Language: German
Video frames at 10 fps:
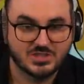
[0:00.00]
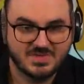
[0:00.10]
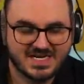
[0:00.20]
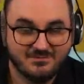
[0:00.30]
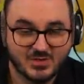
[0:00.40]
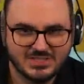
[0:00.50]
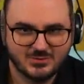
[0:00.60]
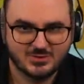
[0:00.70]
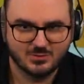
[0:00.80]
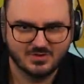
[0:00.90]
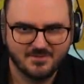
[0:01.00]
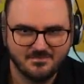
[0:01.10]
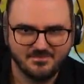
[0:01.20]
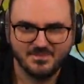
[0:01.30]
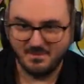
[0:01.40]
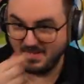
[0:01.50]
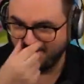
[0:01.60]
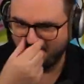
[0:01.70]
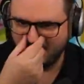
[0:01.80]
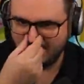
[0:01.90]
man kann wirklich durchgucken. Du dreh dich
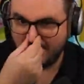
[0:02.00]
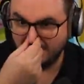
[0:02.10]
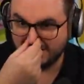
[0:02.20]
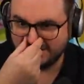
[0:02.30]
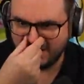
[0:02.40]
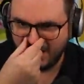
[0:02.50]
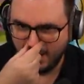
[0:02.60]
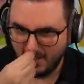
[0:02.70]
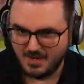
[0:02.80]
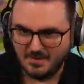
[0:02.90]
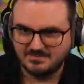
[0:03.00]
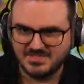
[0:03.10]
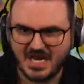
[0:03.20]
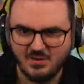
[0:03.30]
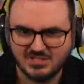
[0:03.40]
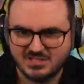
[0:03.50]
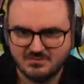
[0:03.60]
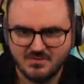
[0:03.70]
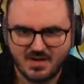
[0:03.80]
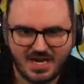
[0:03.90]
Motherfucker, raus jetzt hier! Raus!
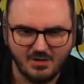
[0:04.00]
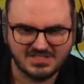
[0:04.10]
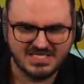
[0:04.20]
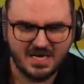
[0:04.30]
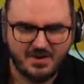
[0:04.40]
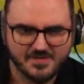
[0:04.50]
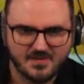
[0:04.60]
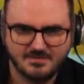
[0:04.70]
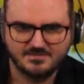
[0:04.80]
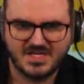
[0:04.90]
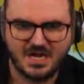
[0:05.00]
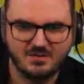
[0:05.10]
Raus hier! Hau!